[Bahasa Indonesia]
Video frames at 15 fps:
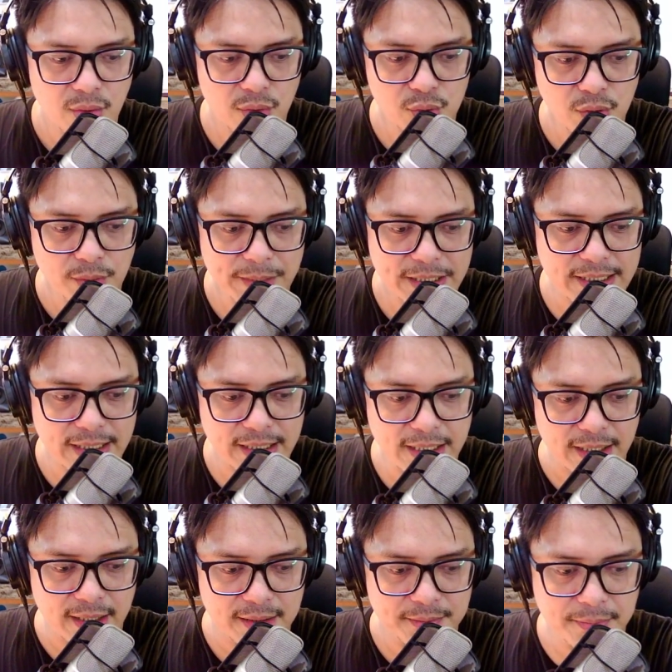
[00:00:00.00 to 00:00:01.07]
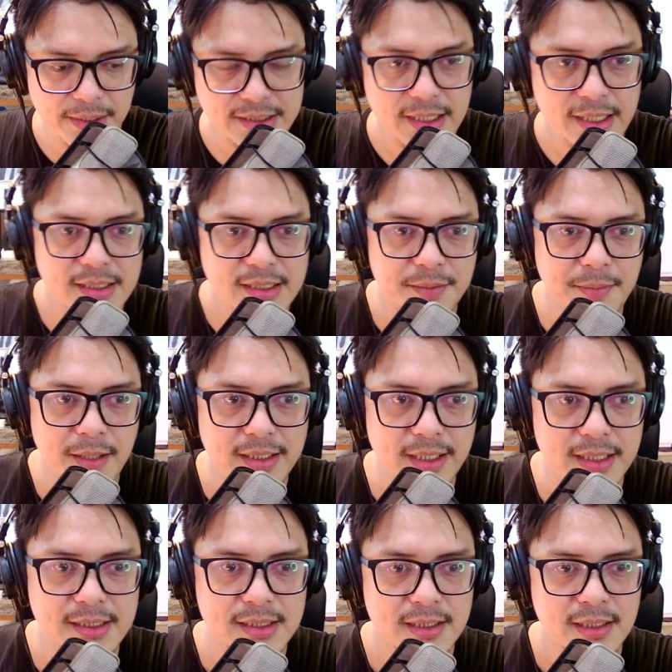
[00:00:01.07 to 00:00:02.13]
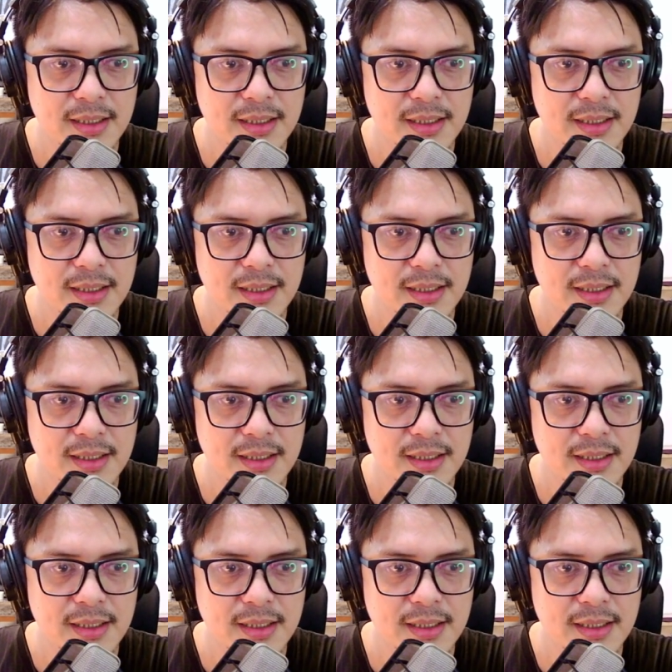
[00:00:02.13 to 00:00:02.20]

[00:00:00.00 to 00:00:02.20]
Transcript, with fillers: suka mixingnya deh mixingnya asik banget ya guys